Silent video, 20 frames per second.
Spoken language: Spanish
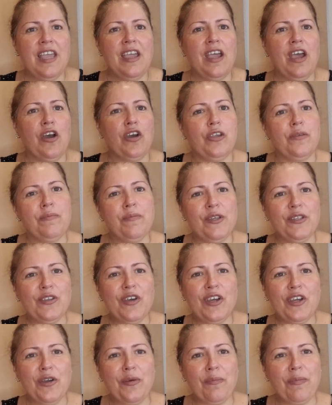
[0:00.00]
Os invito
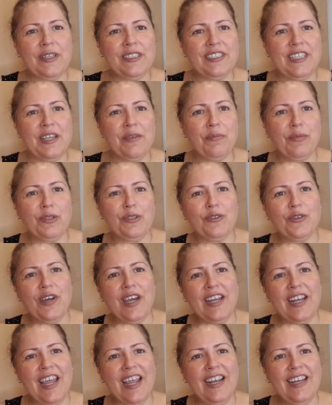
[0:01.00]
a que os paséis por su
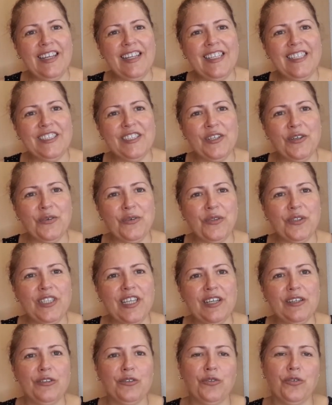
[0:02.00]
canal y si os
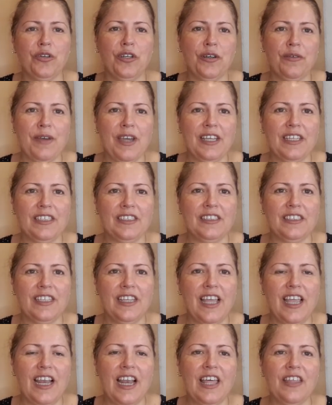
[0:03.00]
gusta que os suscribáis.
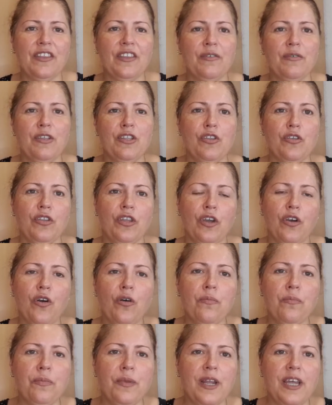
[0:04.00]
Él hace vídeos de
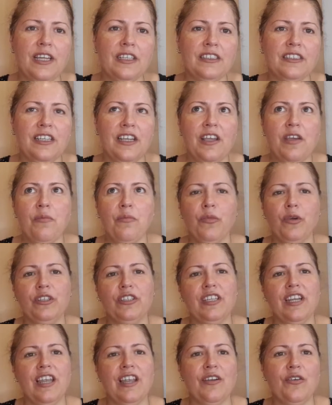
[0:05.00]
compras,
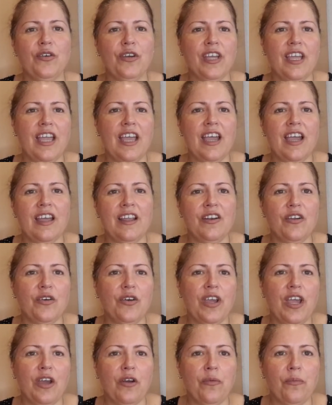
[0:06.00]
muestra lo que
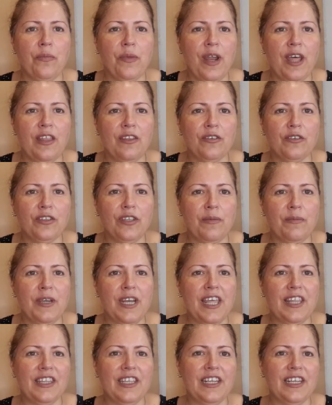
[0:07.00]
ha, comprado, también
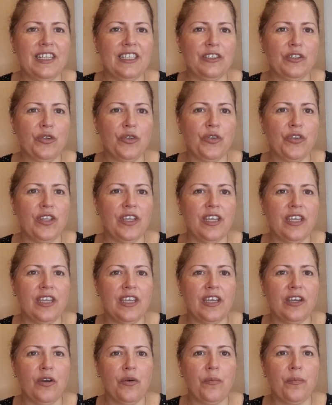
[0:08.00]
hace retos de
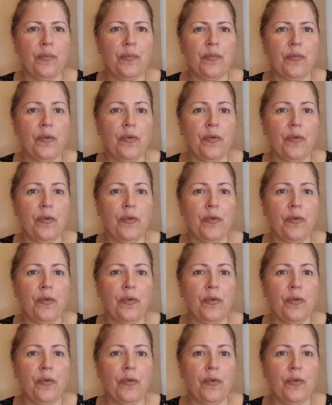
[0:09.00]
eh, con,